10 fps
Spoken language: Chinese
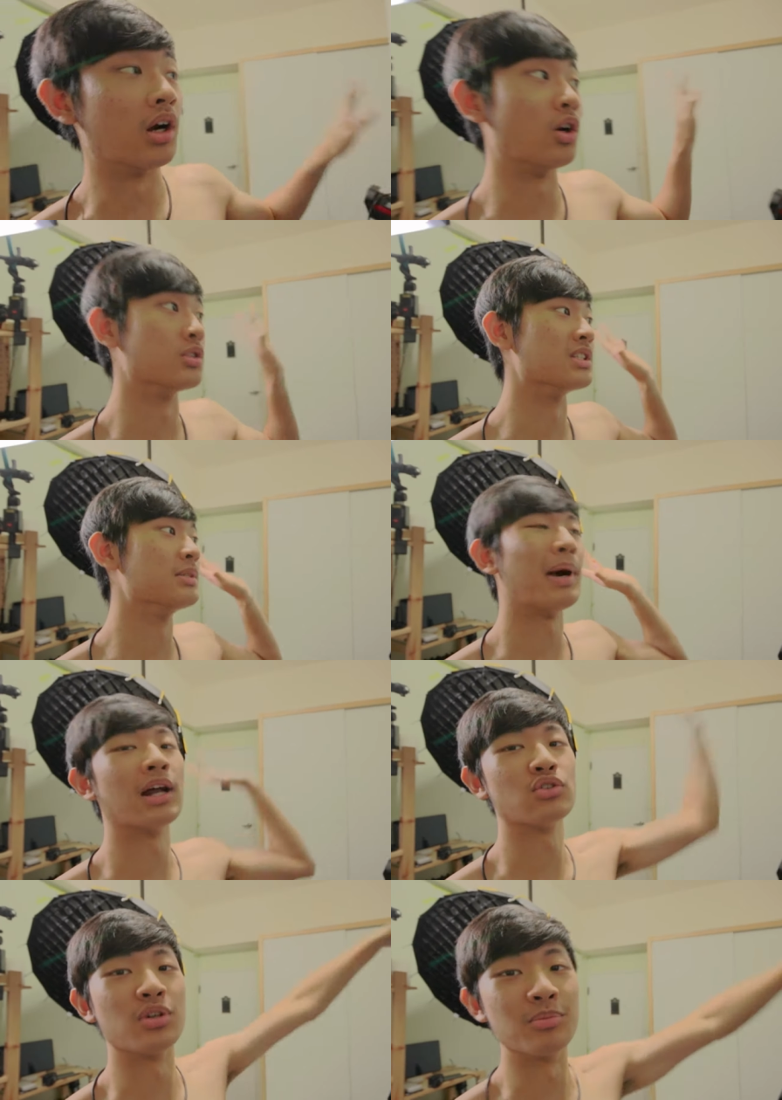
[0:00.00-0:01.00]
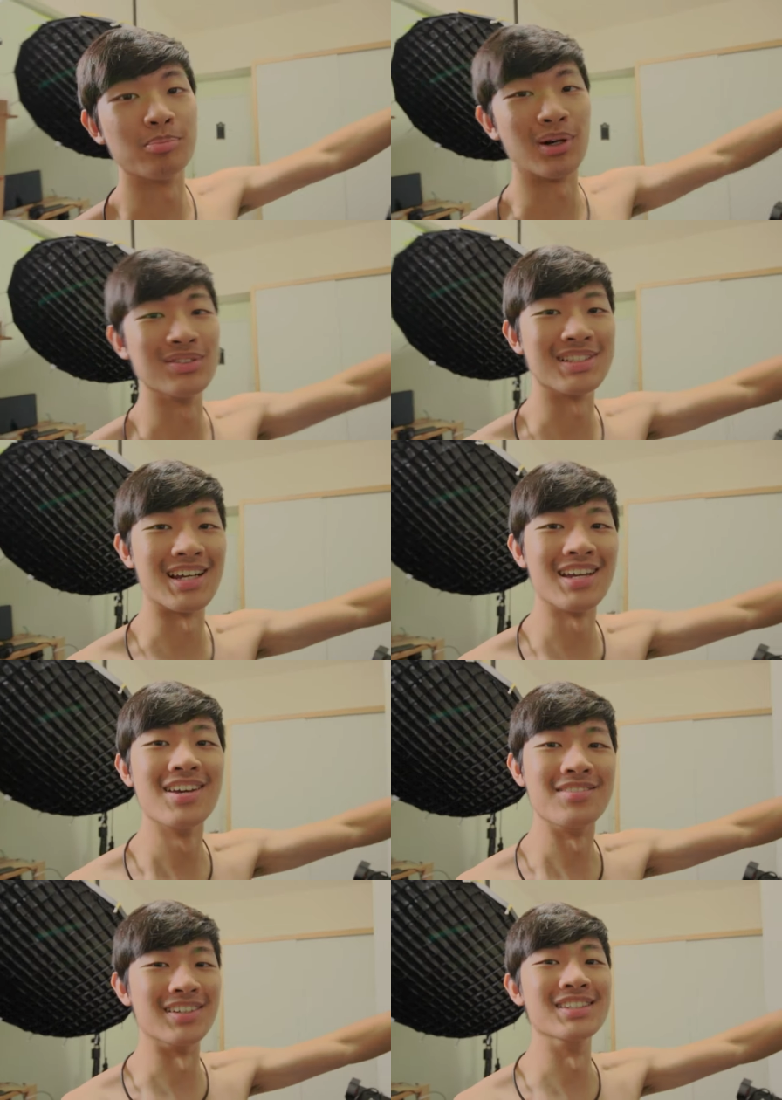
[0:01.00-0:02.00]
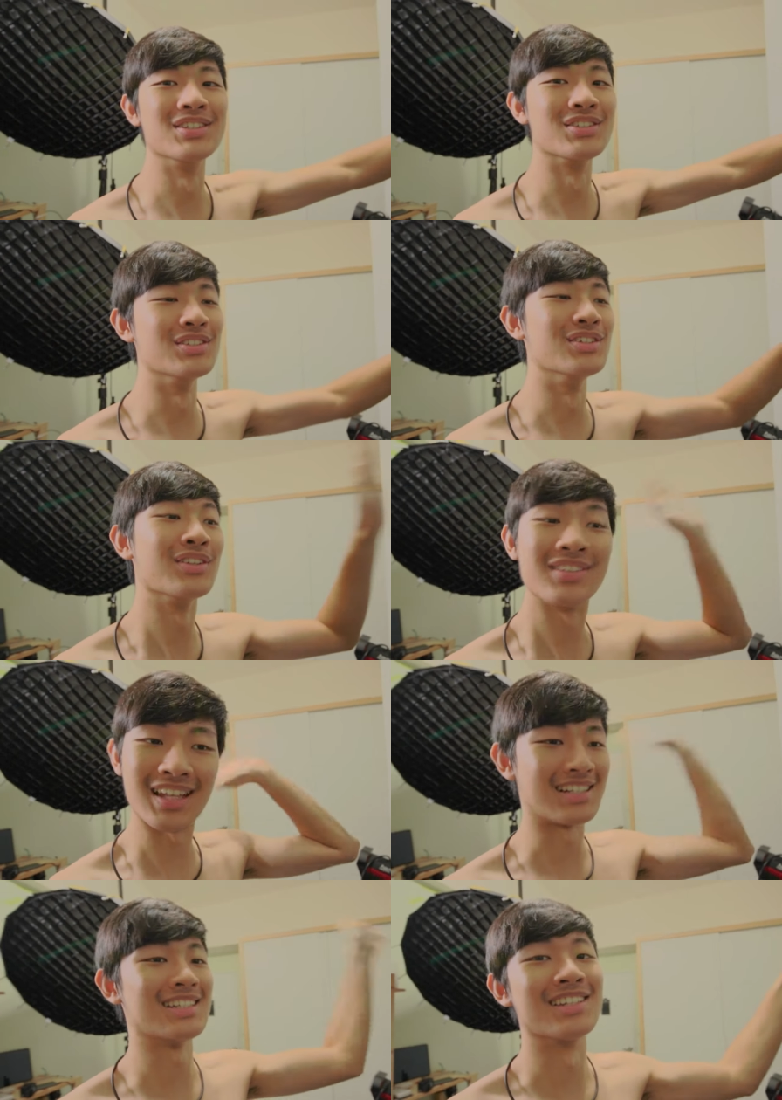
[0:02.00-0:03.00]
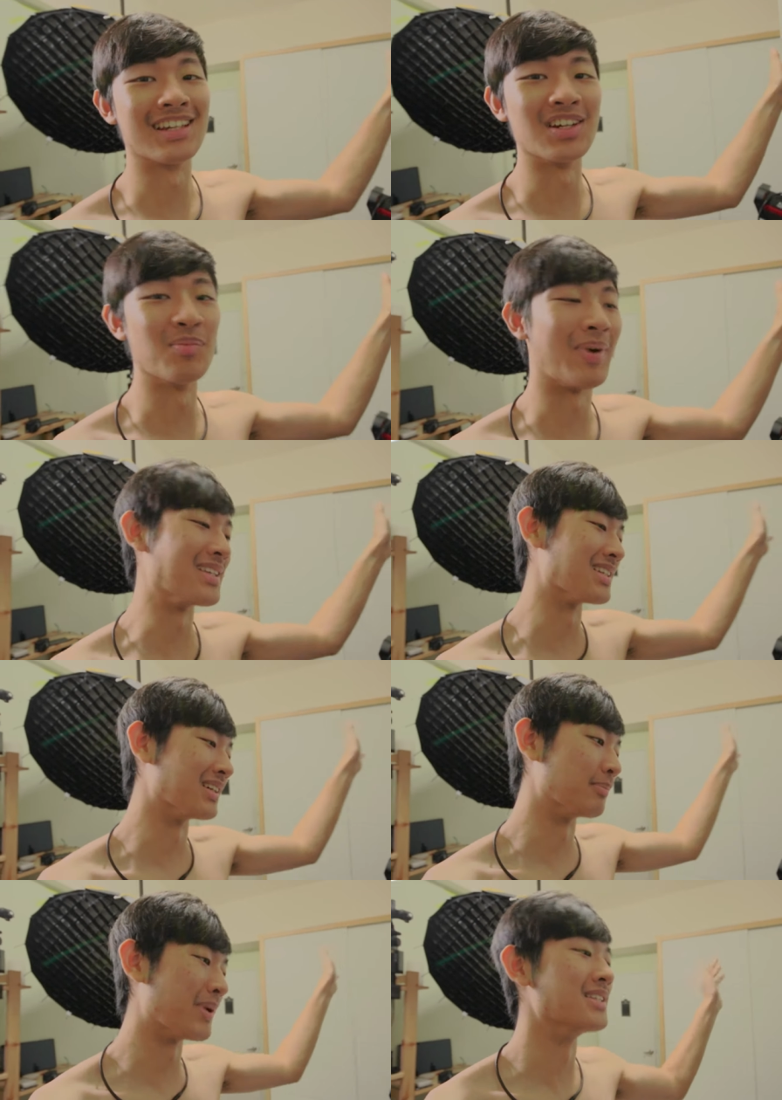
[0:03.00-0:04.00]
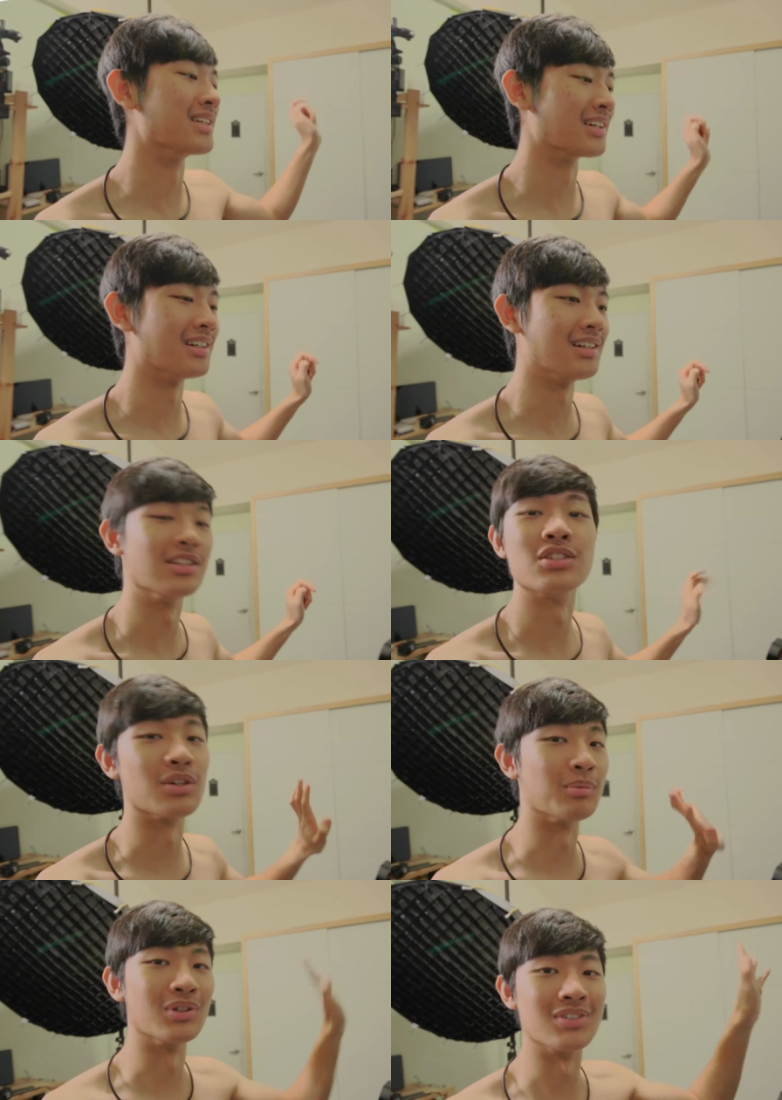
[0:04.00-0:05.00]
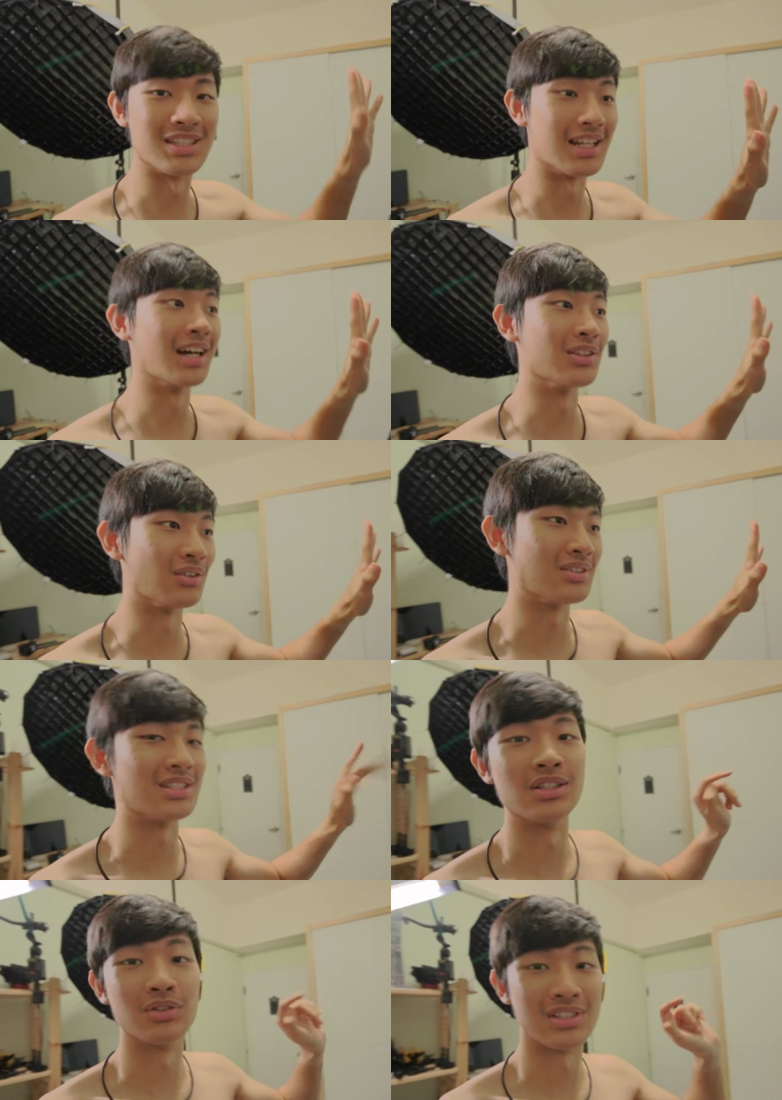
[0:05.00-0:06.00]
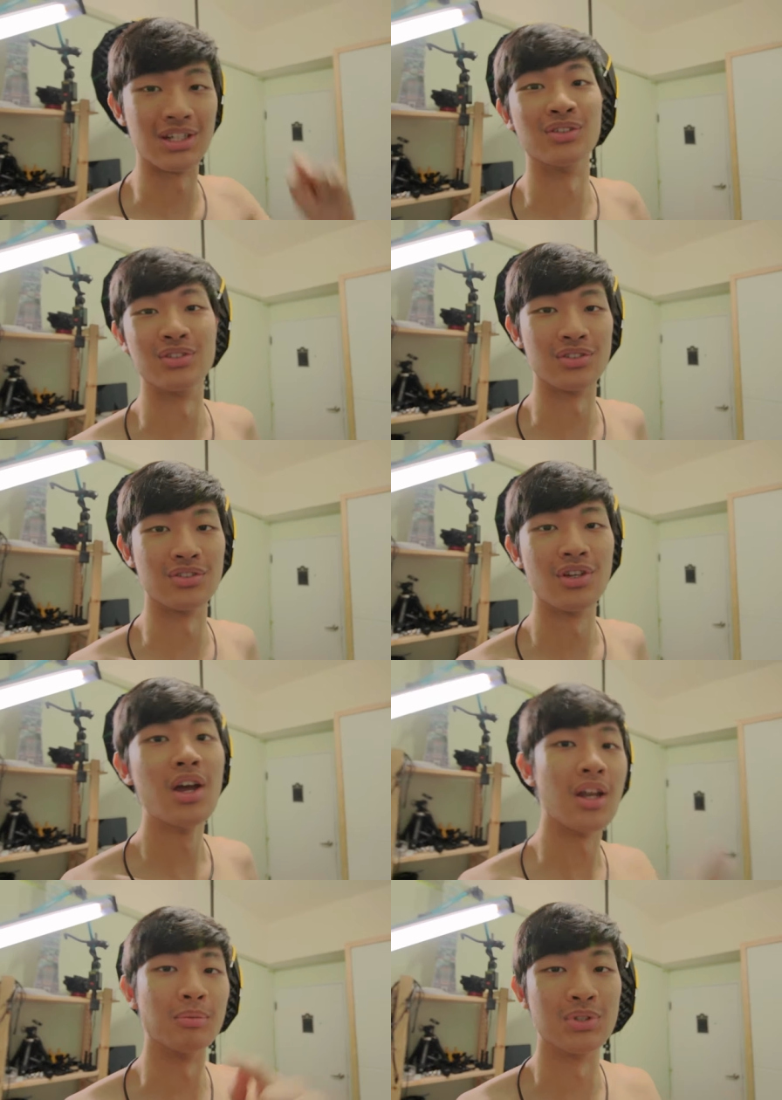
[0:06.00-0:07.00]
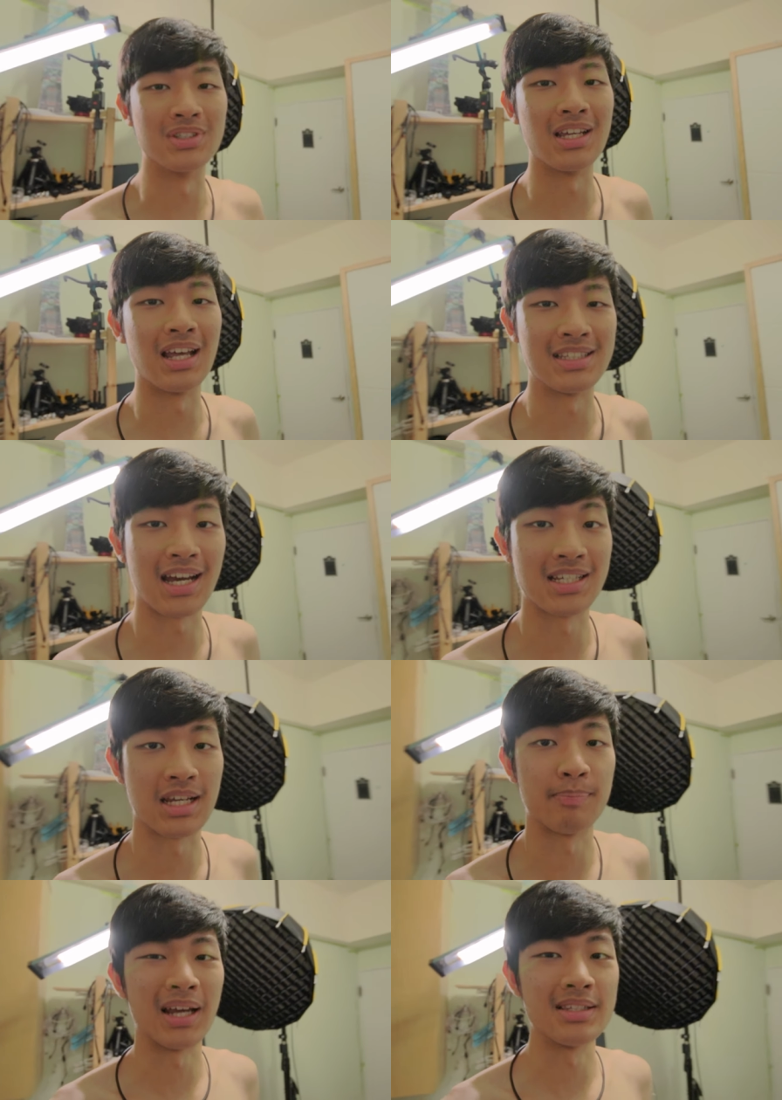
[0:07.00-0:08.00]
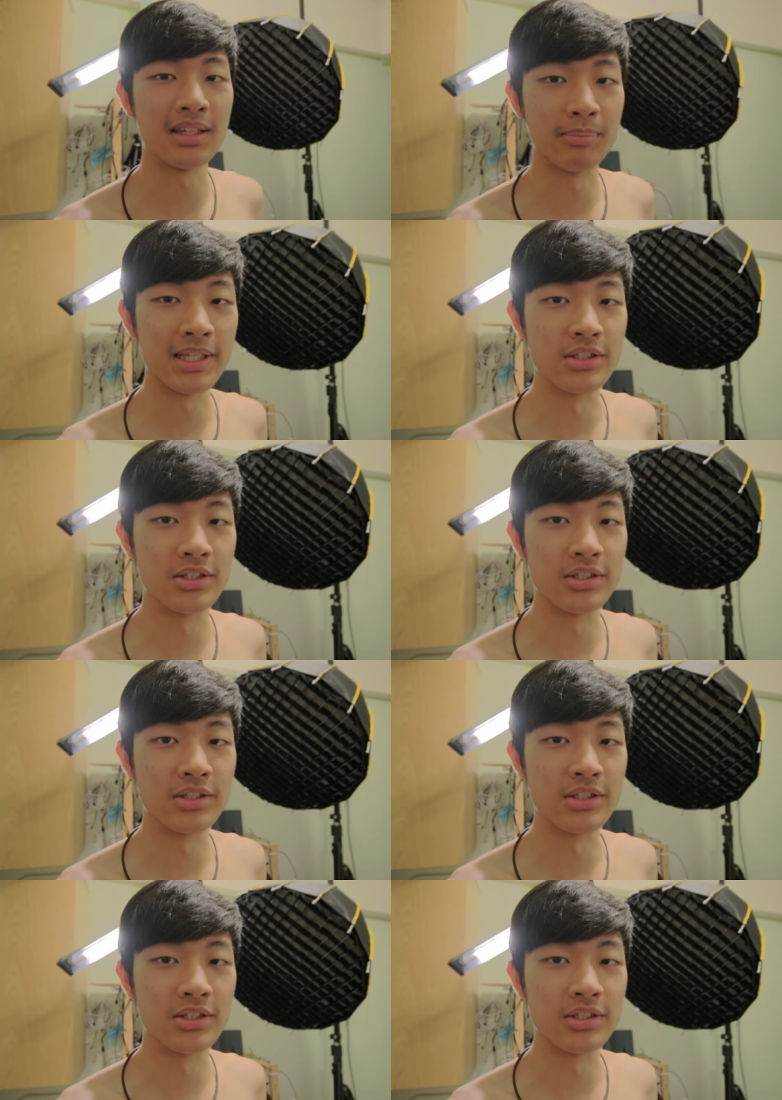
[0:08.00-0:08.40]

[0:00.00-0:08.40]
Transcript: 然后直接把它全部包起来，反正就是大家只看到白色的背景而已，什么其他的东西都消失。那我们就直接来加一下白色背